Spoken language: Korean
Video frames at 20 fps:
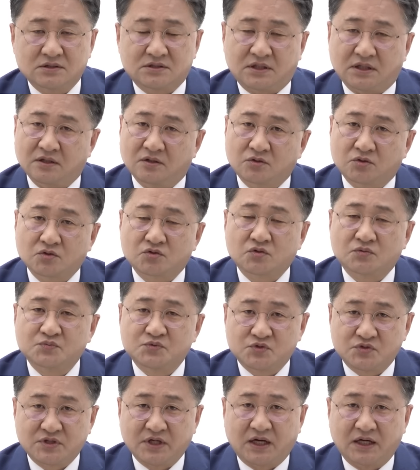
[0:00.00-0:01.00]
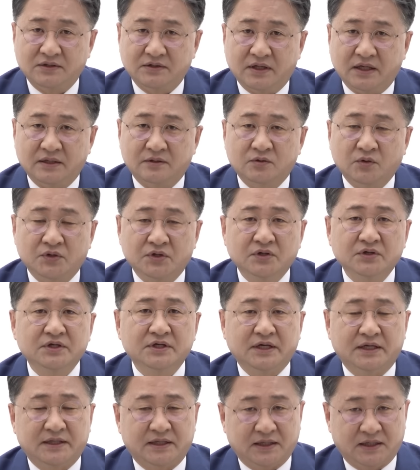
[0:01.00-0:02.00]
글쎄 이것도 좀 수상한데 또
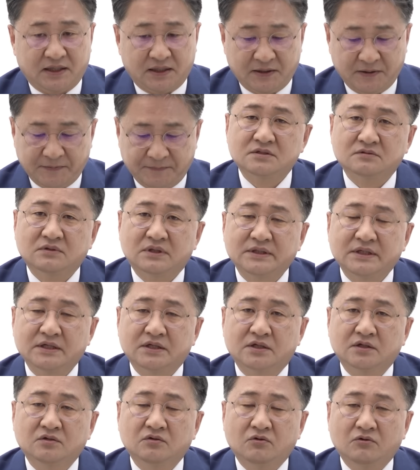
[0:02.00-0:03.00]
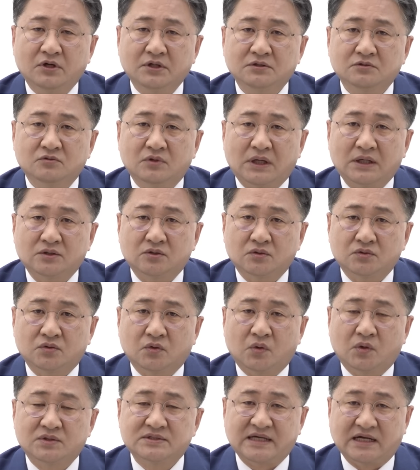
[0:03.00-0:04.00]
여기에다가 청와대 경호원과도
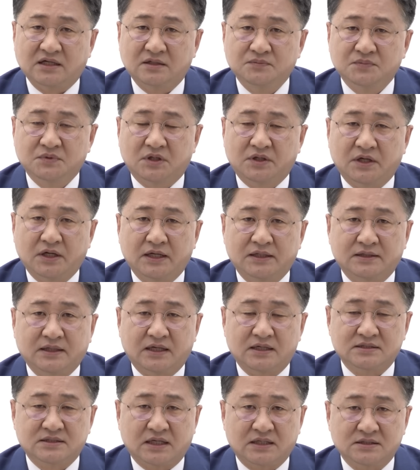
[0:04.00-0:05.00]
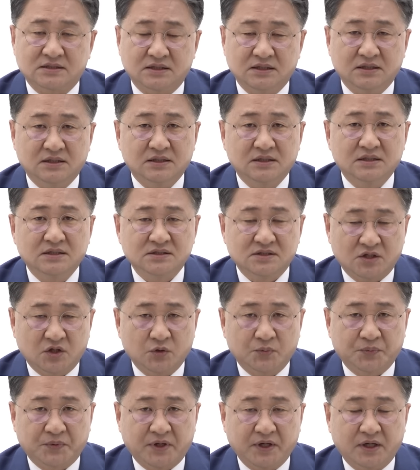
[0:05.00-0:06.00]
또 작은 거를 했다는 사실이
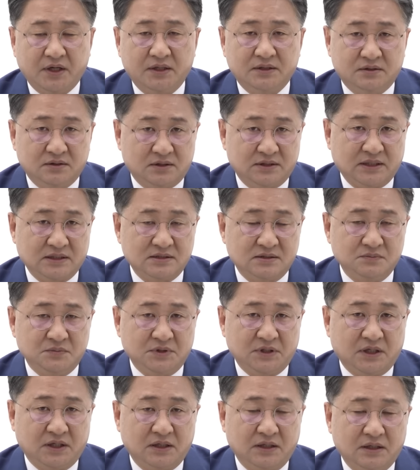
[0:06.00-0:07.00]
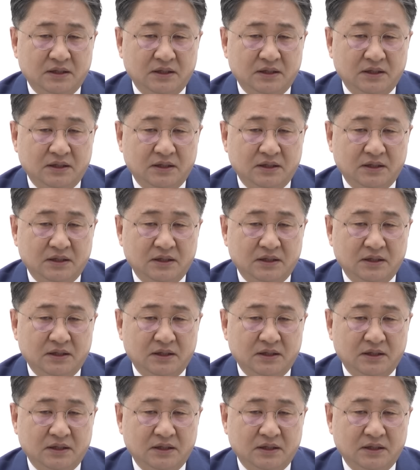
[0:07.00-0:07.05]
새롭게 드러났습니다.